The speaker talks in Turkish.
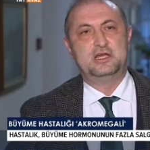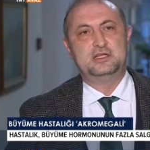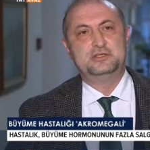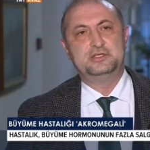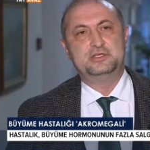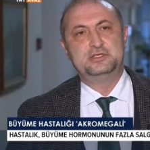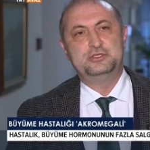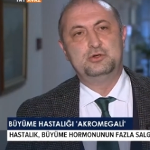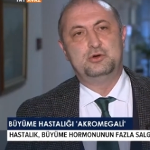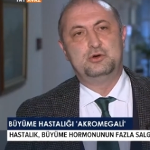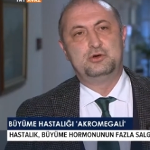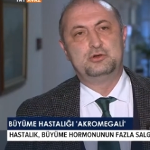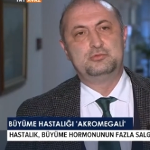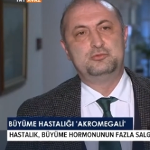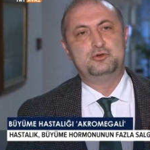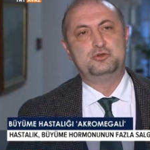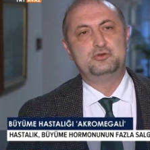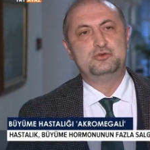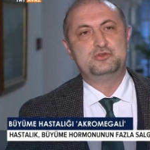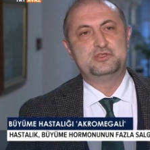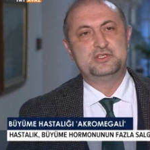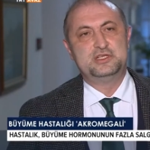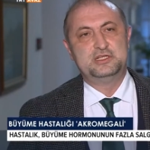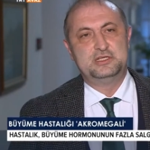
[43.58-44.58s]
kandaki
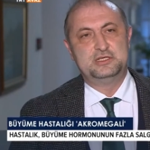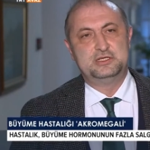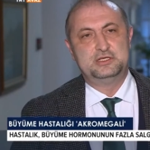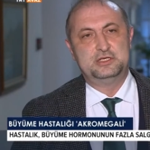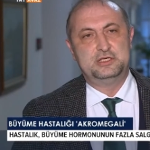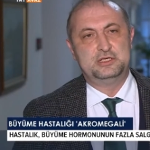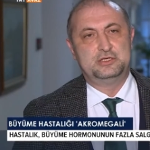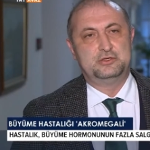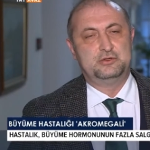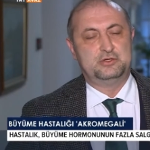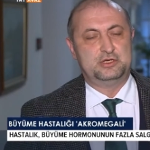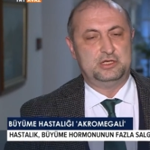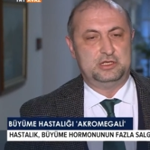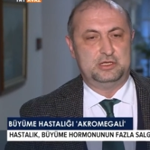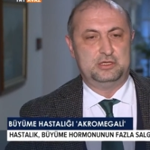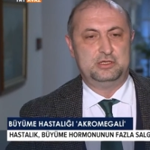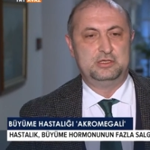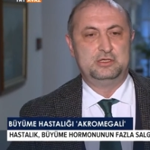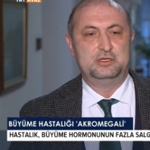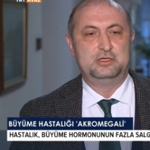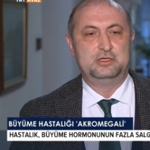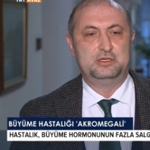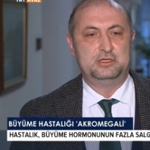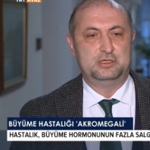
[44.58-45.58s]
hormon düzeylerine göre
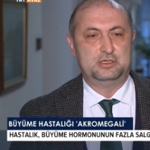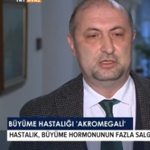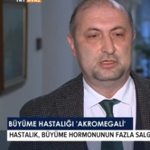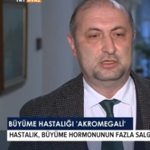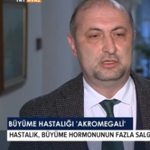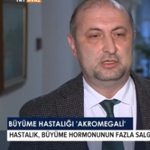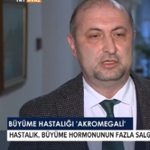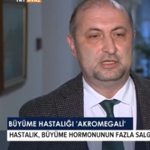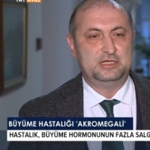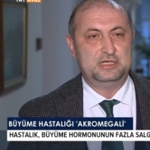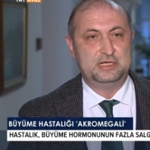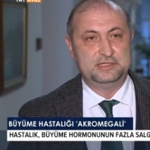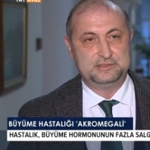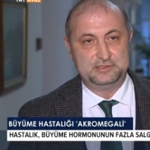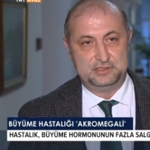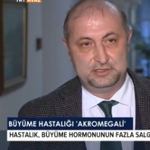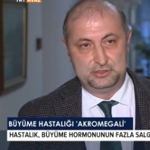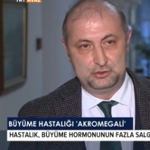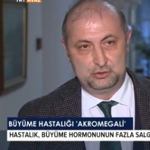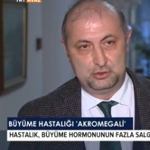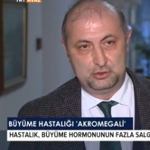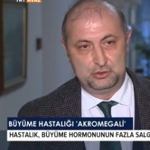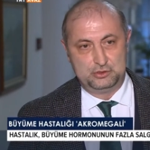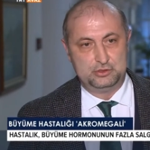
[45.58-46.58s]
e, ile
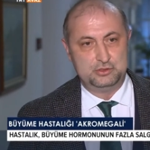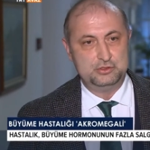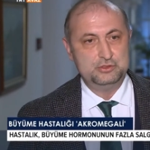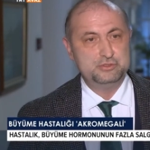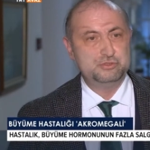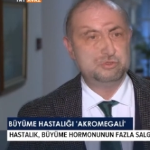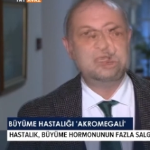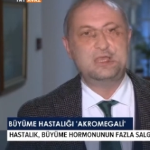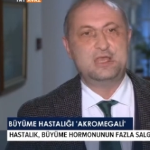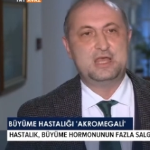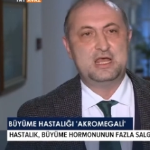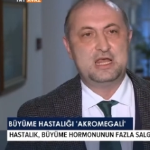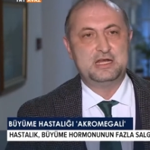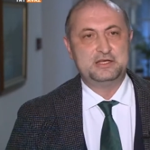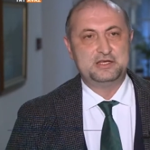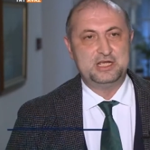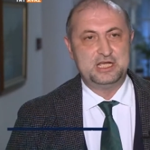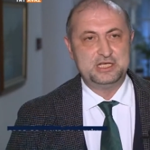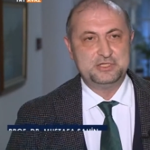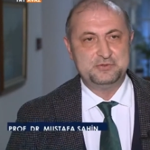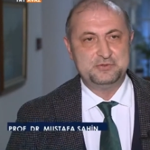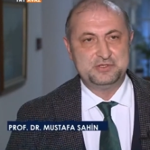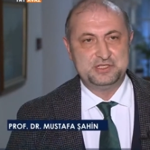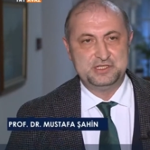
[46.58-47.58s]
tanı koyuyoruz. Eğer
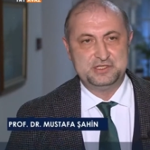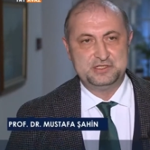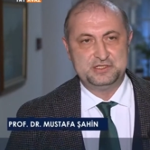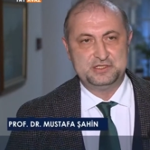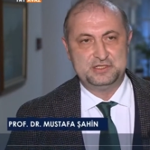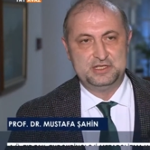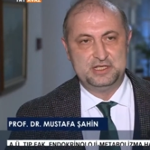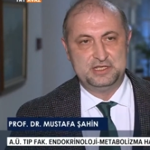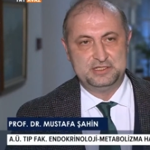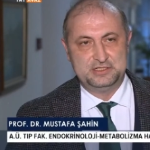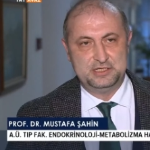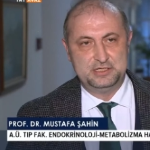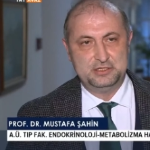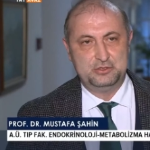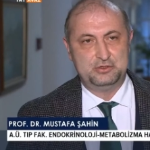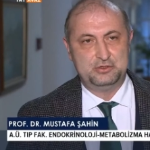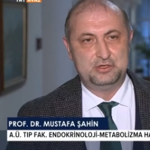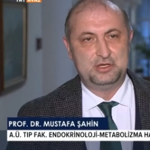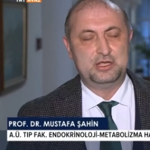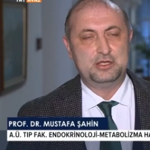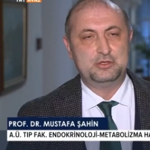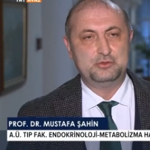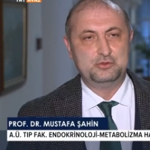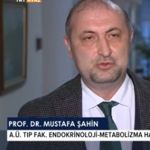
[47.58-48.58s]
yaş ve cinsiyete
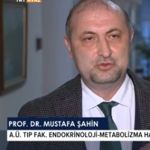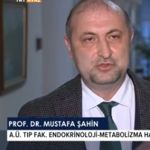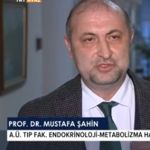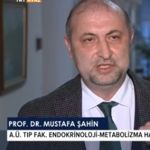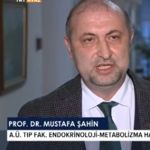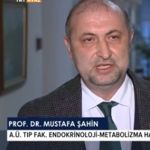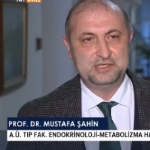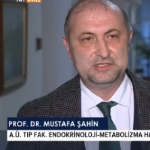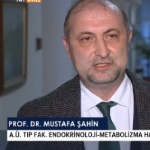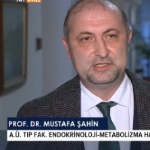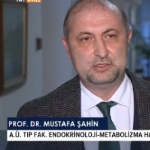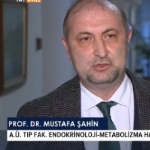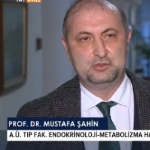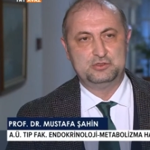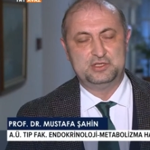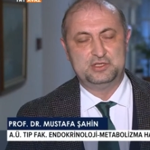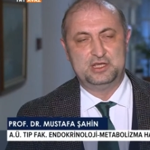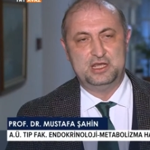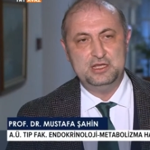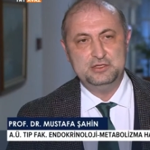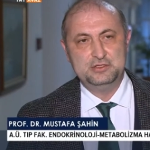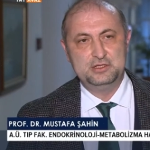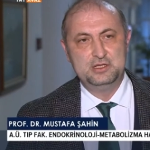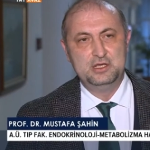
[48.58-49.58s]
göre yüksekse o
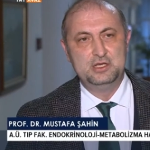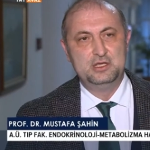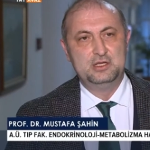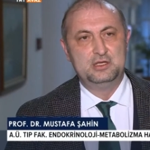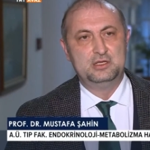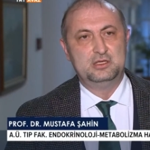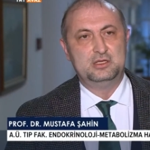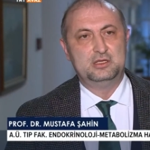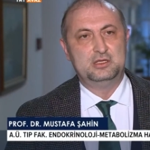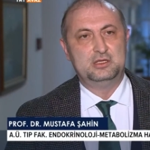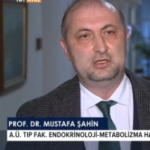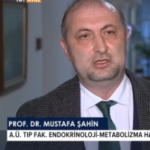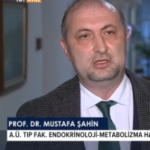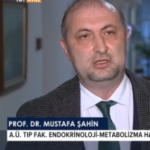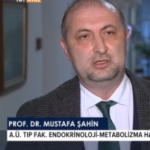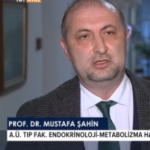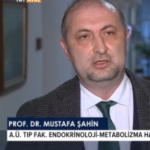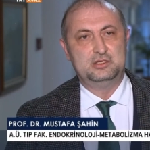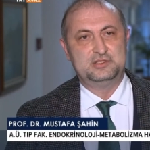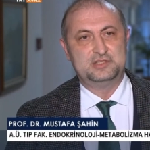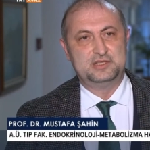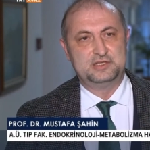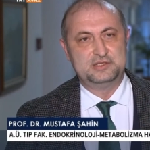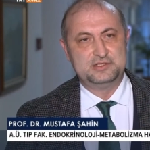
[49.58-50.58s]
değer e,
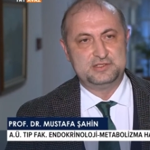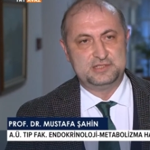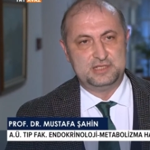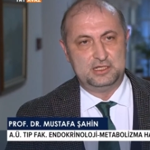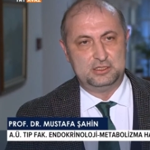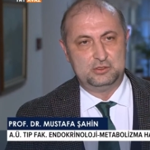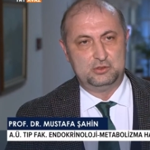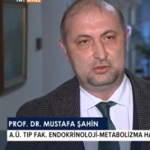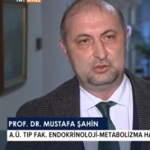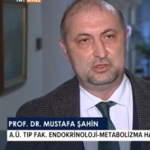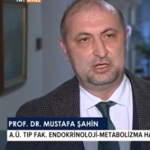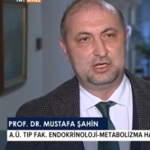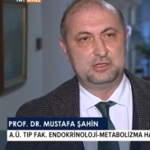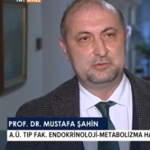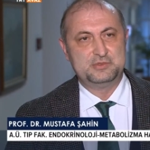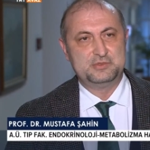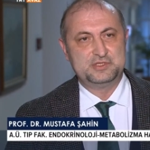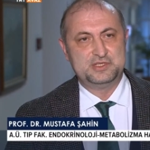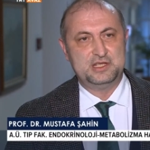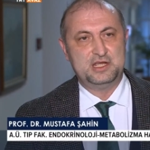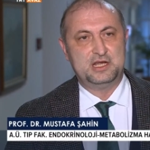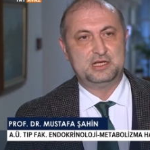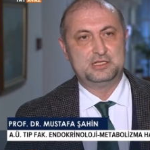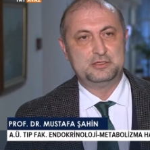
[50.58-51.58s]
tanısal olarak
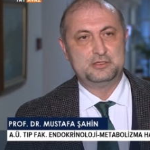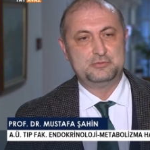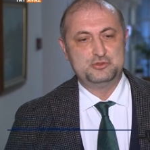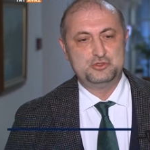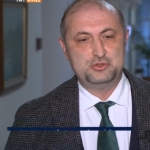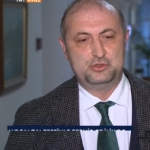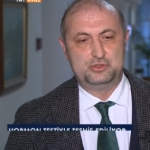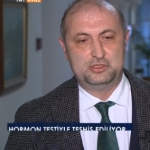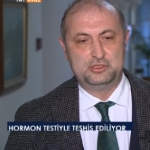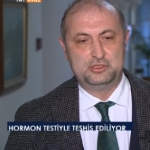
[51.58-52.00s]
bize yardımcı